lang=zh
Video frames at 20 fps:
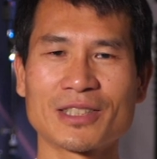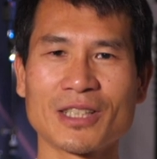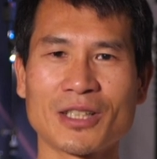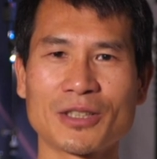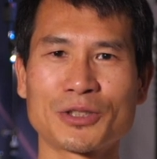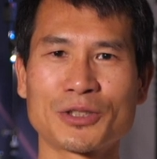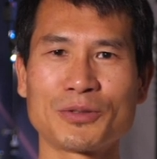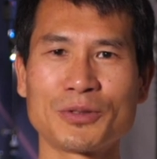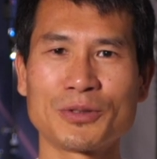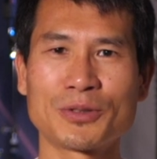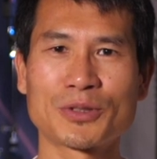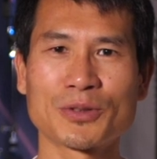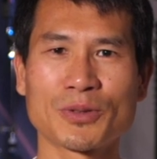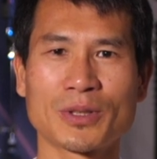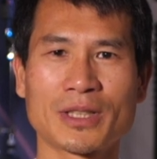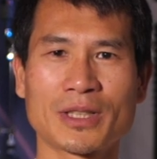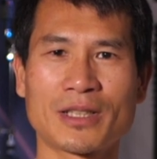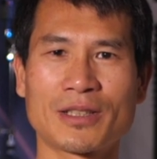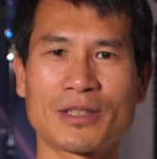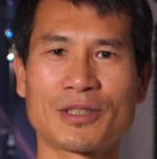要去
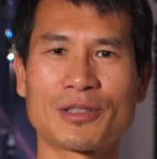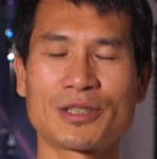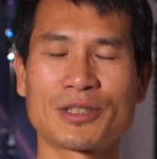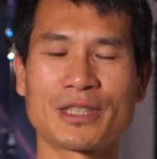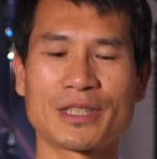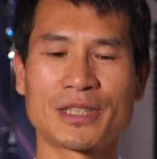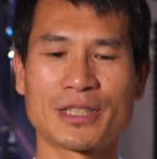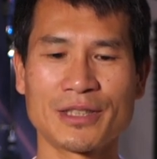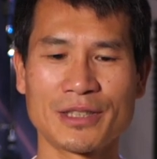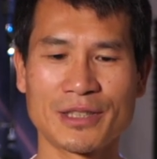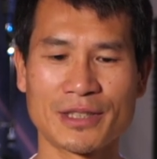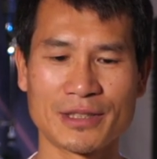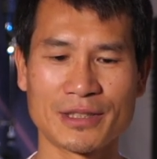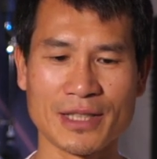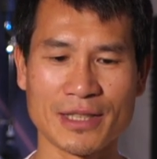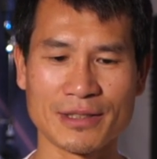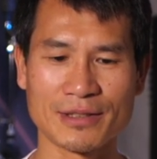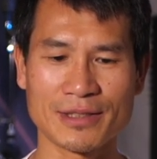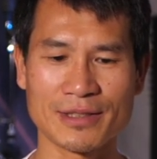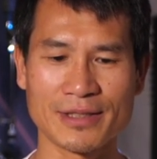做到一个
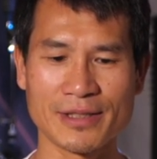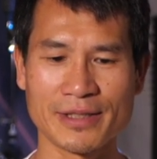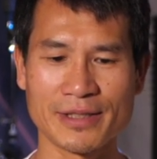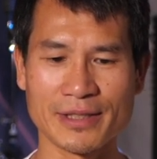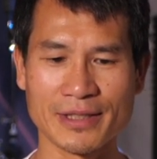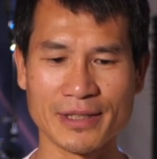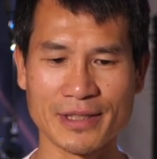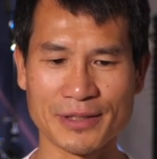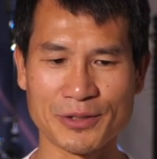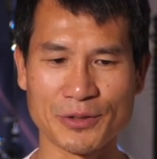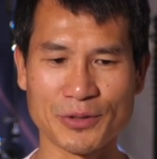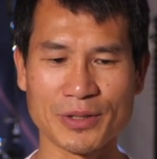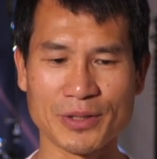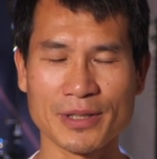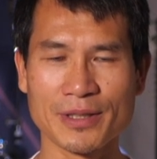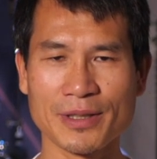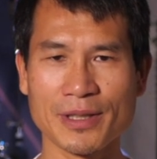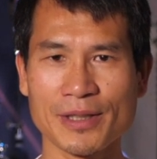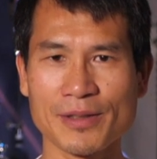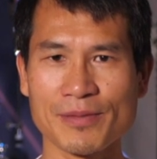让自己也觉
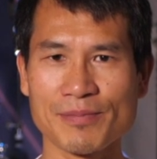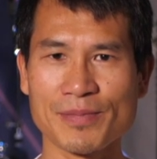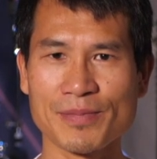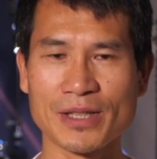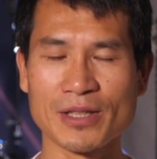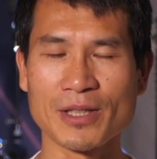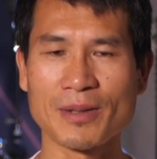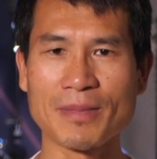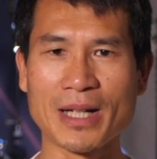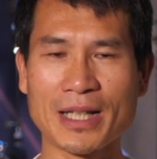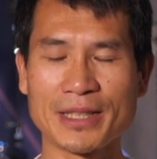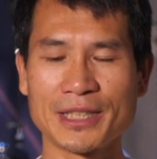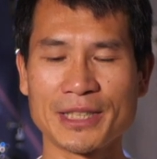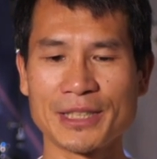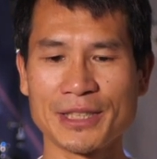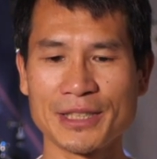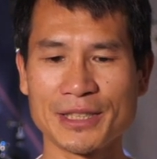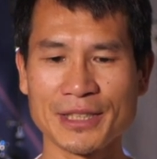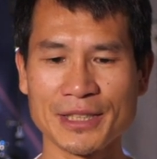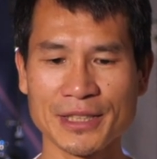得比较满
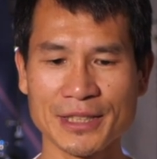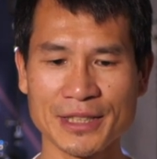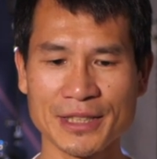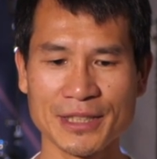意。